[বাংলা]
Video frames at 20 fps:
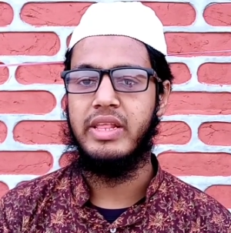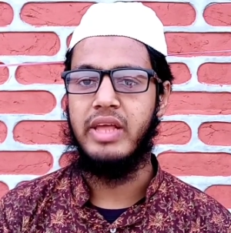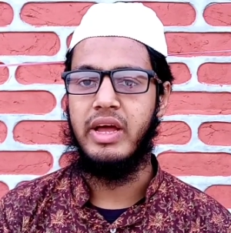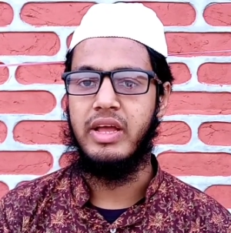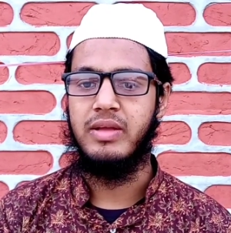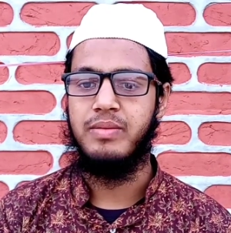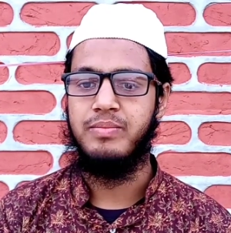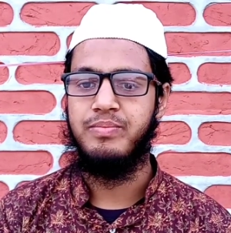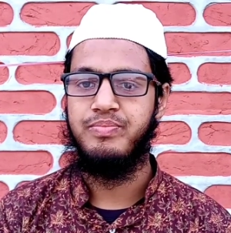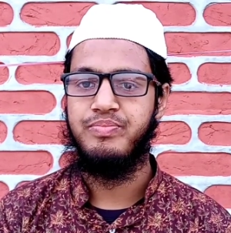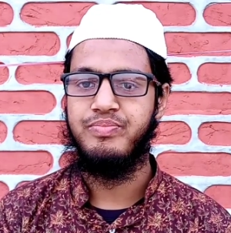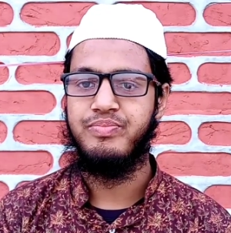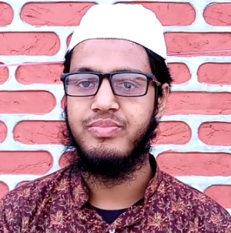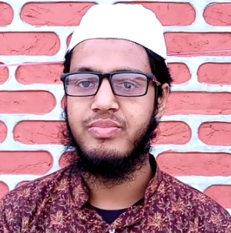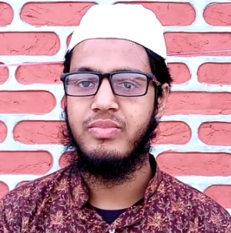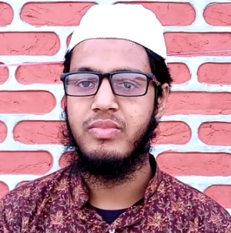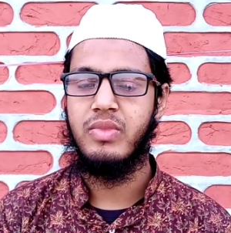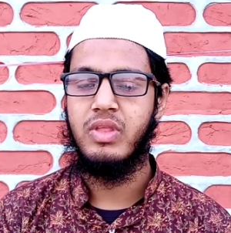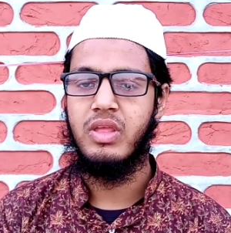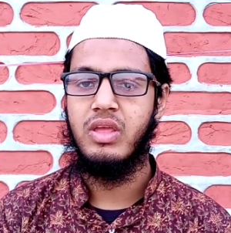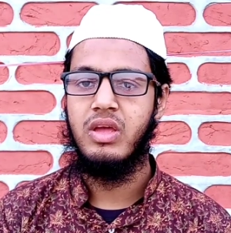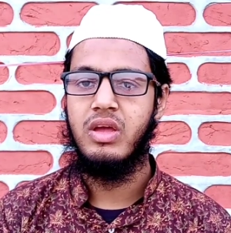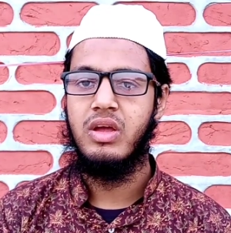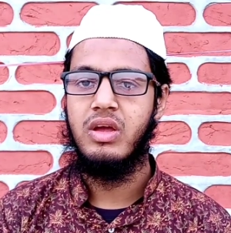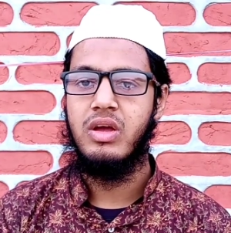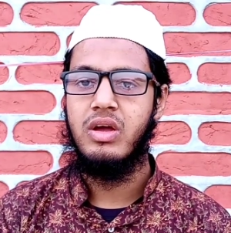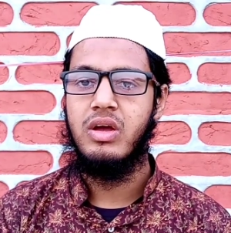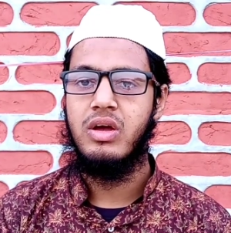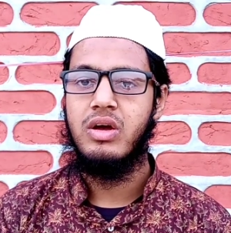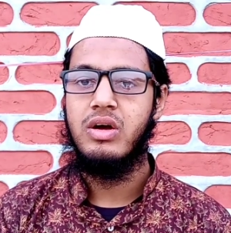তো এই রোগের
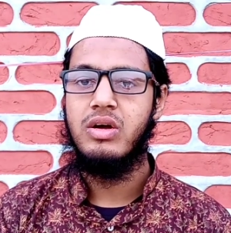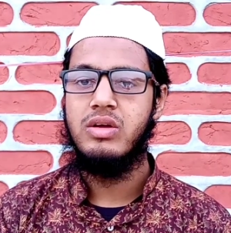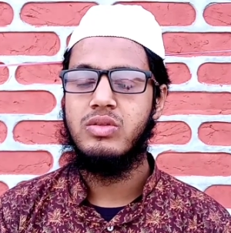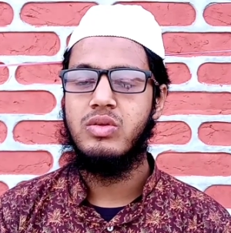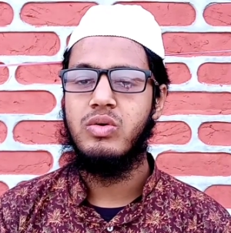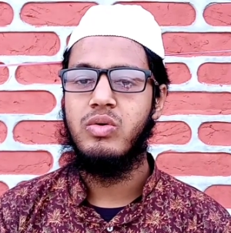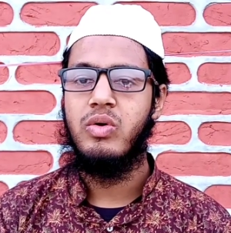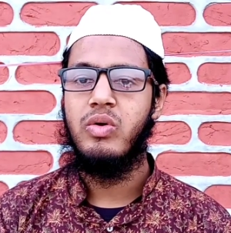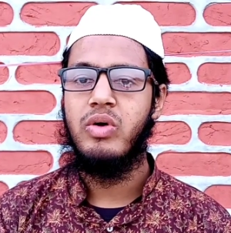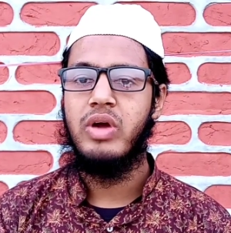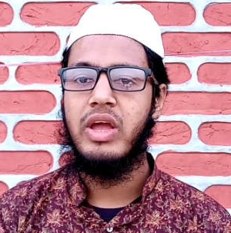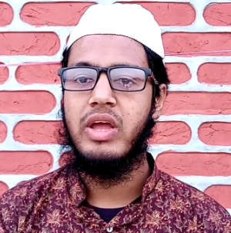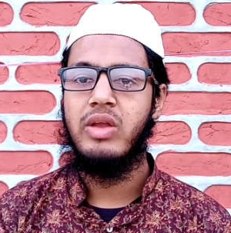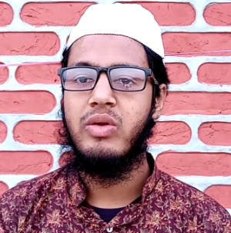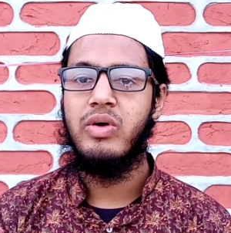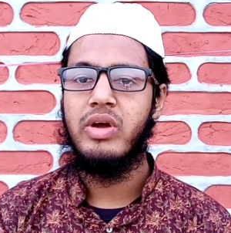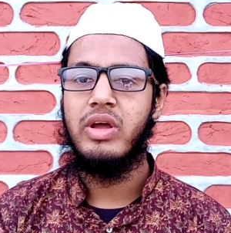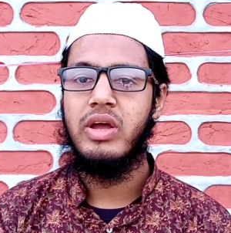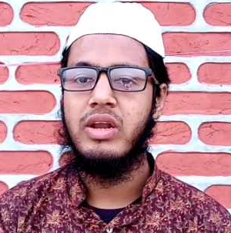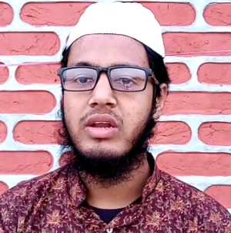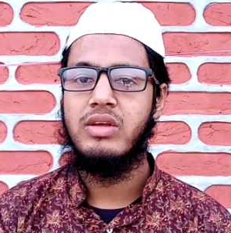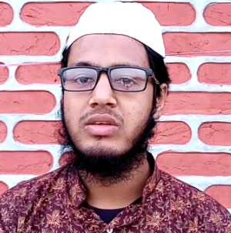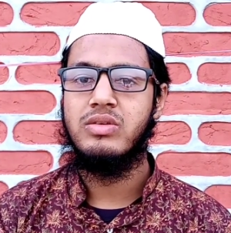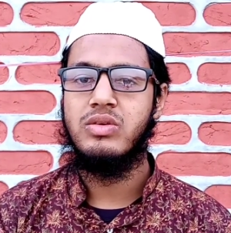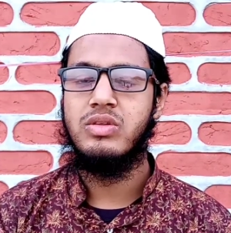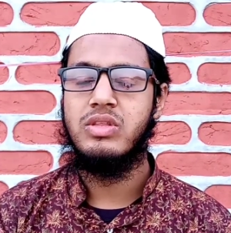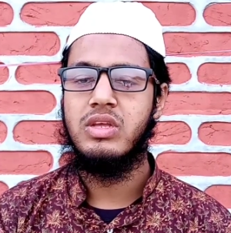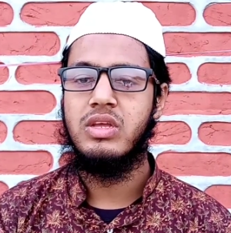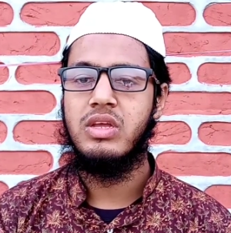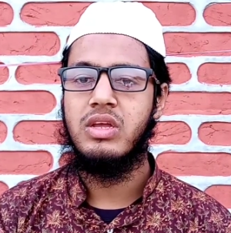যদি লক্ষণগুলো
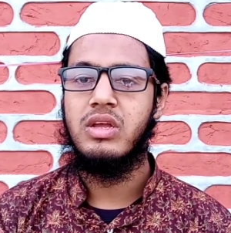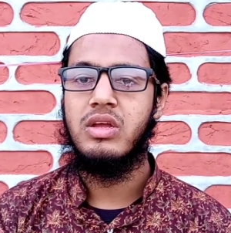গভীরভাবে